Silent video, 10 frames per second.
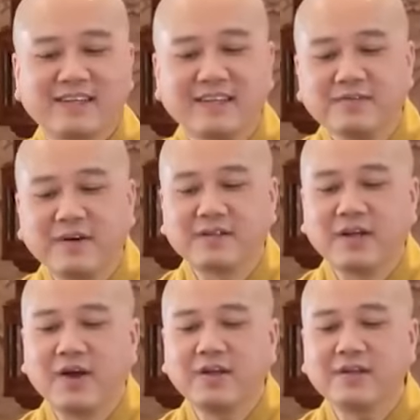cho đức phật
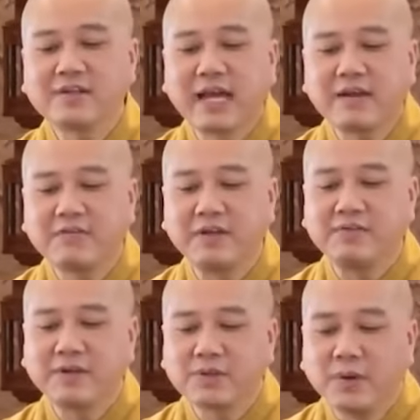nói các vị
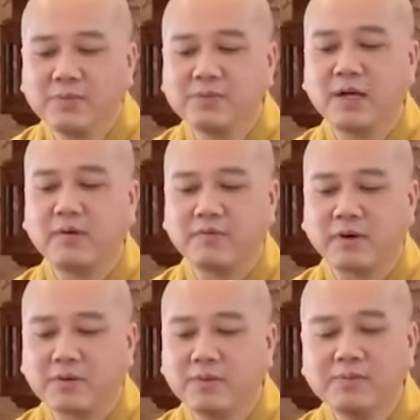phải tôn trọng và
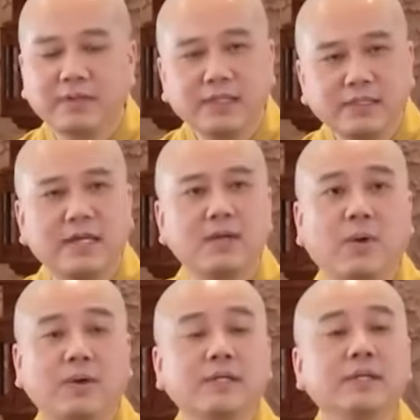cung kính giới
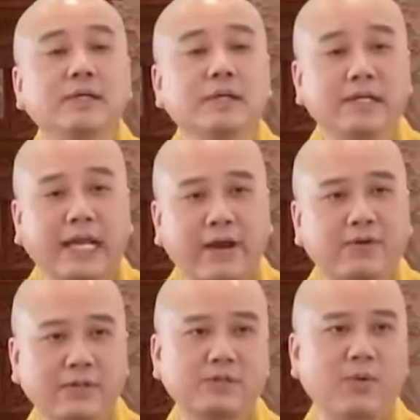luật như người
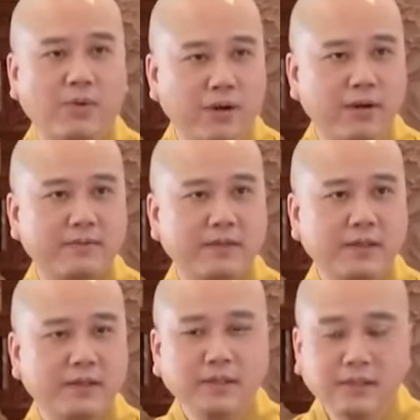nghèo được của
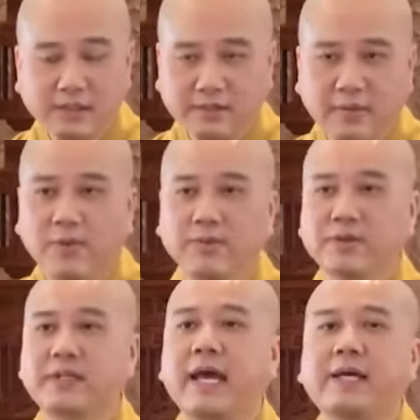như người mù
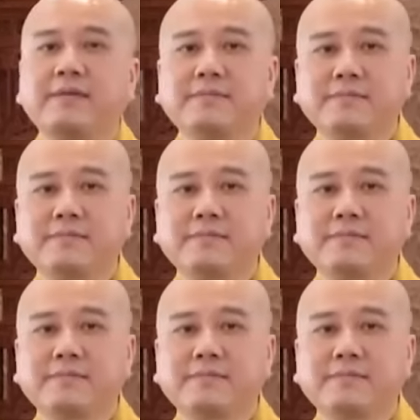được thấy